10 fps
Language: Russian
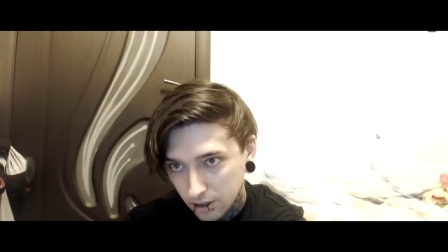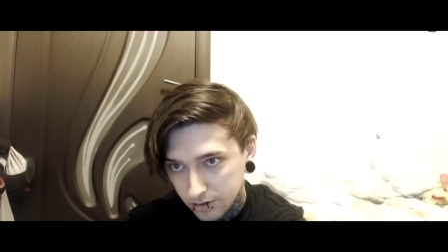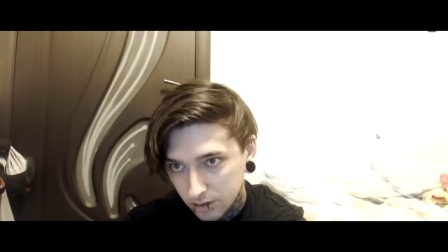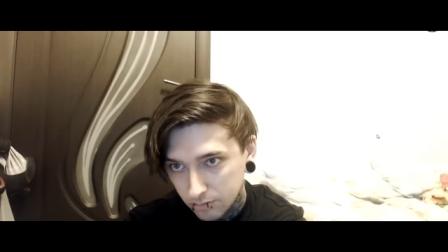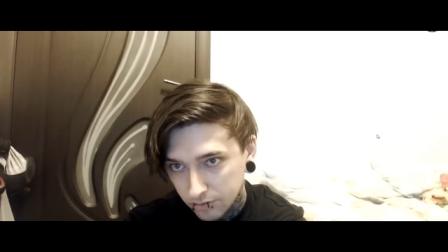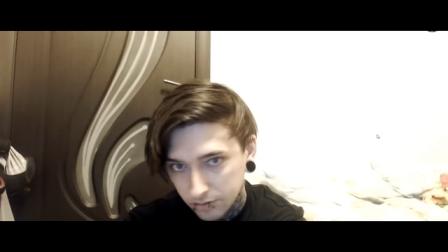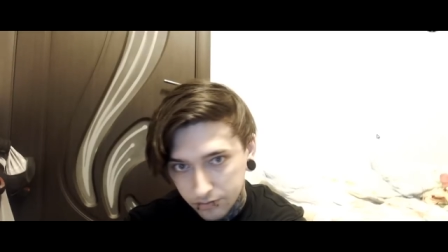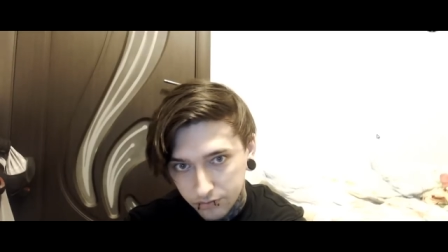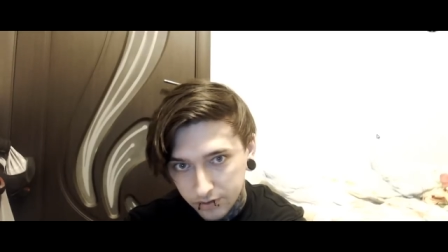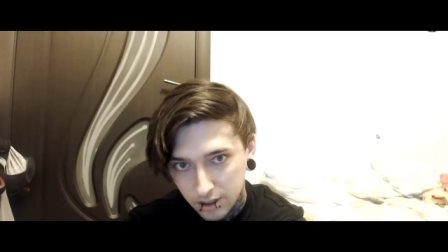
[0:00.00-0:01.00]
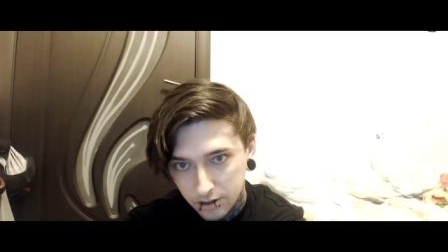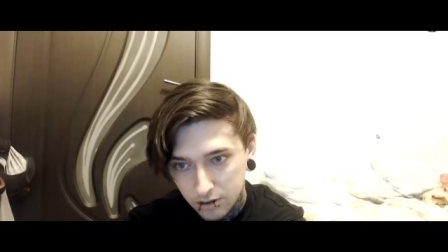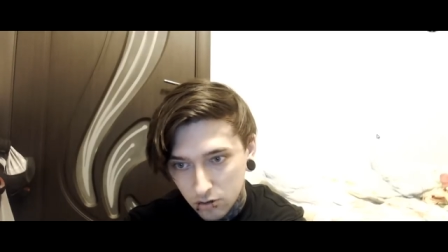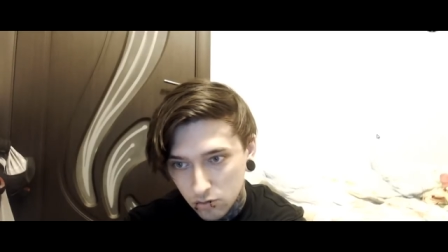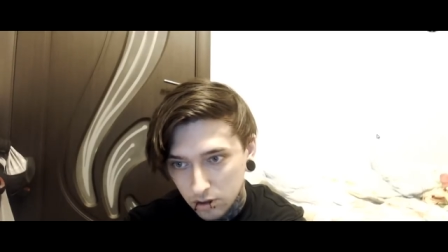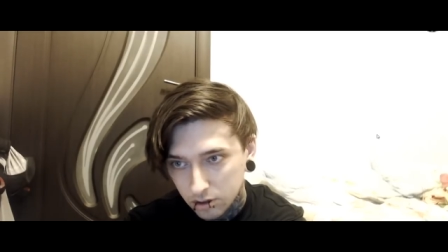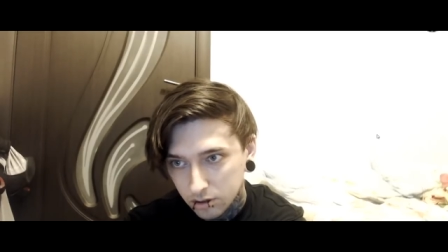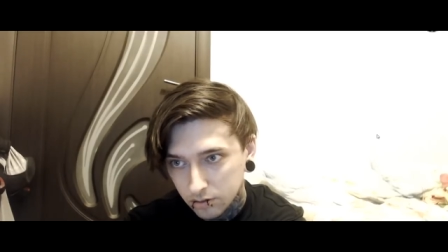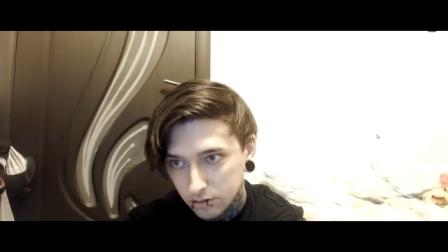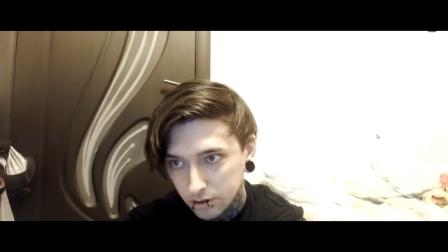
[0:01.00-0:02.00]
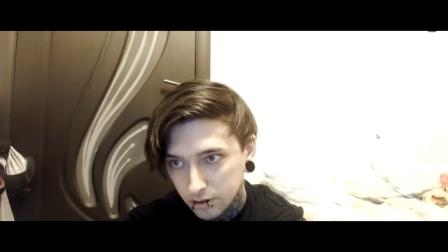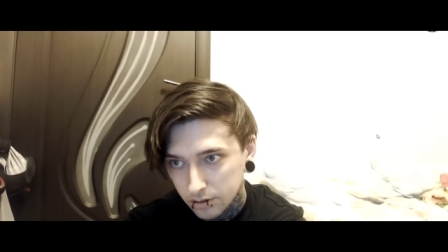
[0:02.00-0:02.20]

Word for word: как бы в цельный руку. Вот так.